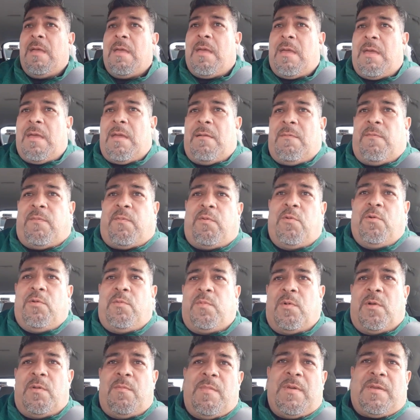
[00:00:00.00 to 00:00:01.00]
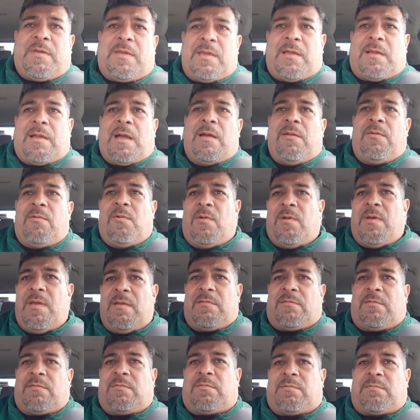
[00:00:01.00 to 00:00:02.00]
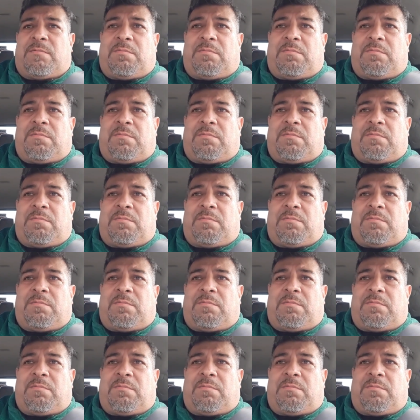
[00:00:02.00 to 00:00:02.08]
el fútbol mexicano es,